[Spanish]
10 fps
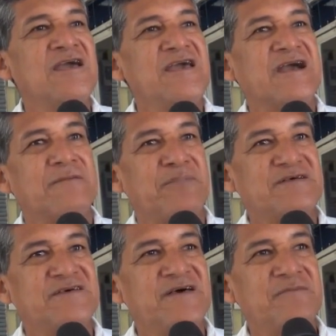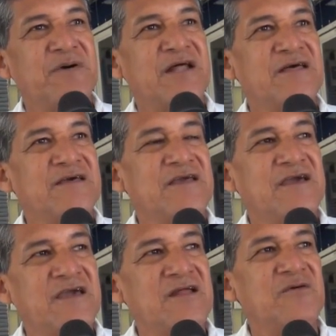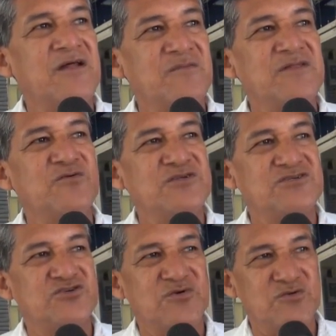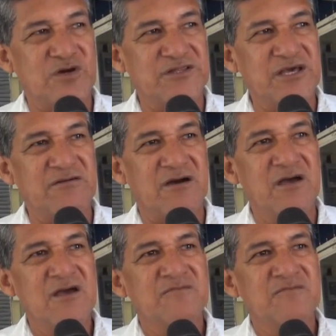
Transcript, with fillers: y capacidad para dirigir verdaderamente una institución educativa,